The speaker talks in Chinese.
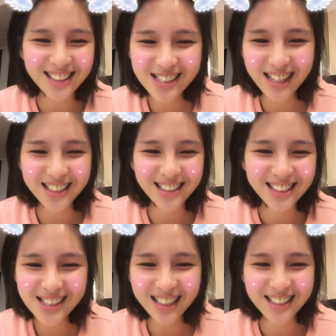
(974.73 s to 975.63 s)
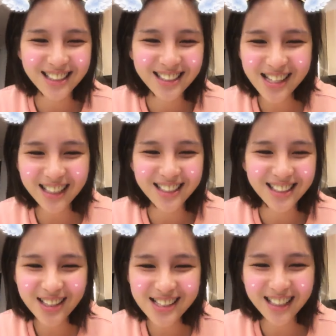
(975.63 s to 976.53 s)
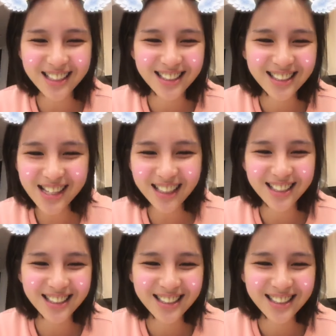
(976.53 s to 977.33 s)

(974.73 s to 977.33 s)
这样这样这样这样这样，